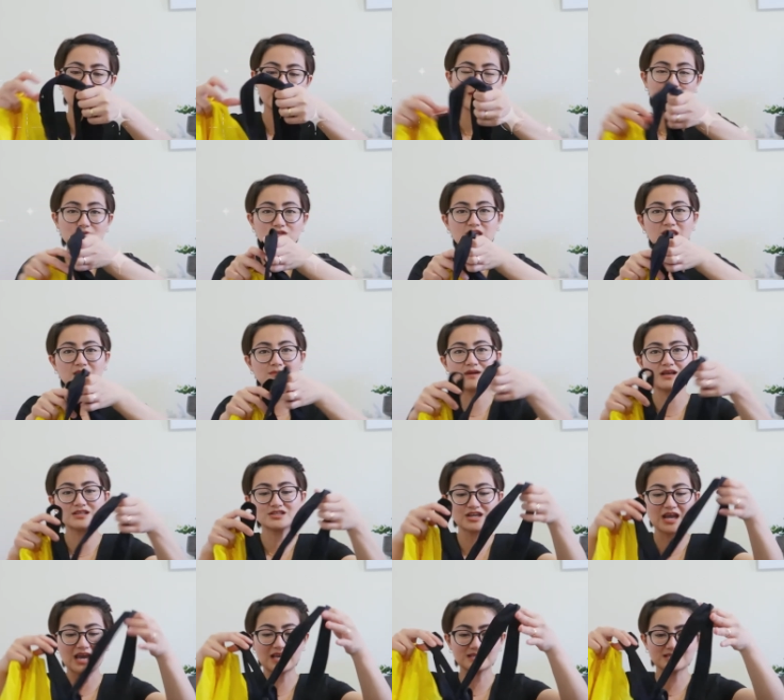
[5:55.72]
pwede mo siyang
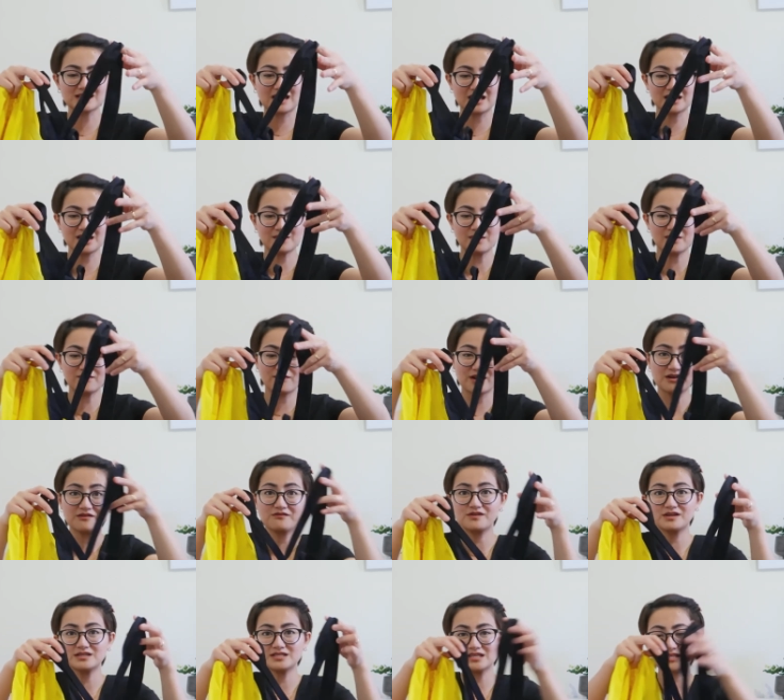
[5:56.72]
i-match kahit saan, di ba? Very
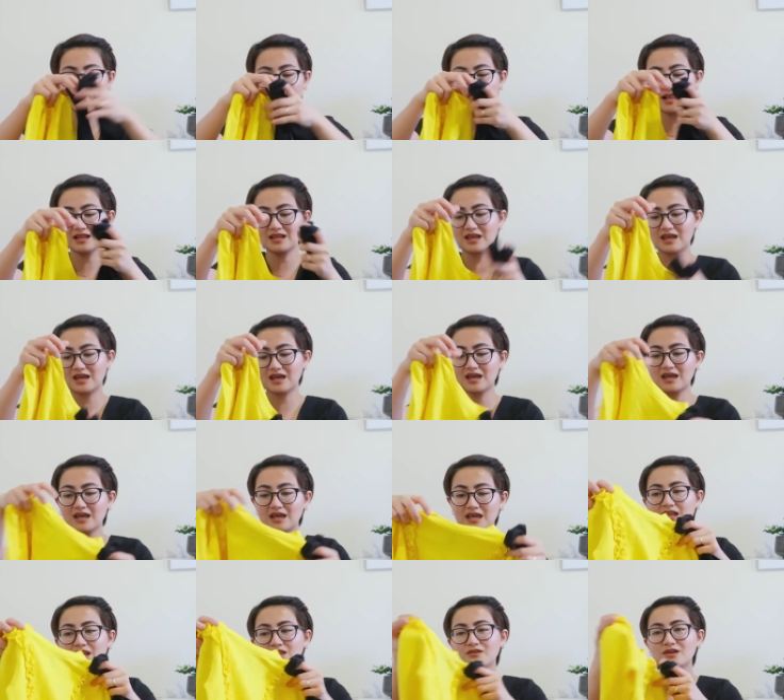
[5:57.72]
versatile niya.
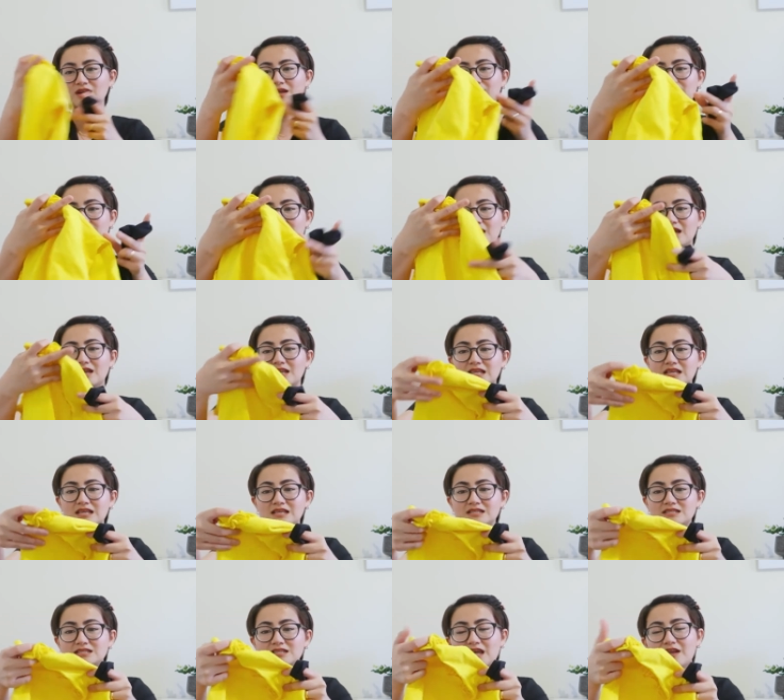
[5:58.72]
And ito naman
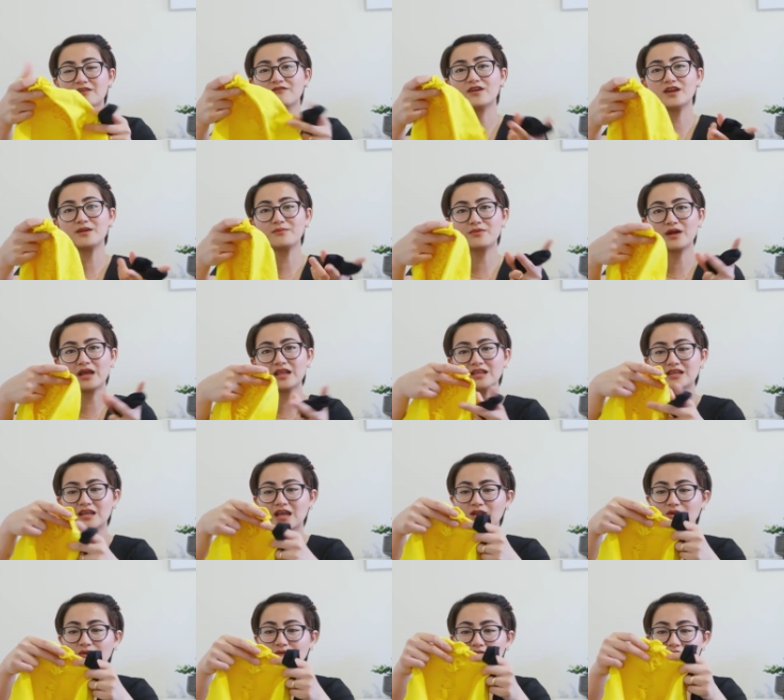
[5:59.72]
is, yan, very bright
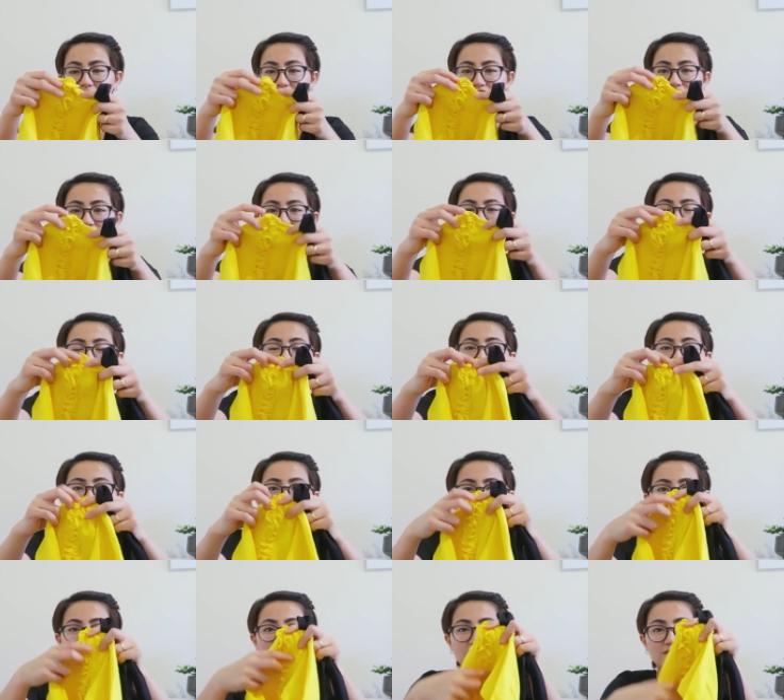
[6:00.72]
yellow lang siya. Tapos
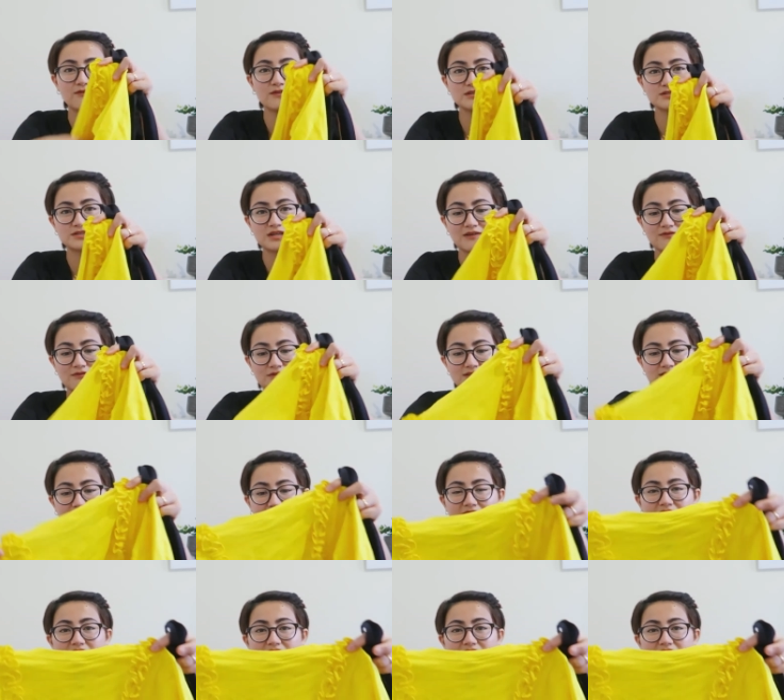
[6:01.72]
may paraffles, ruffles na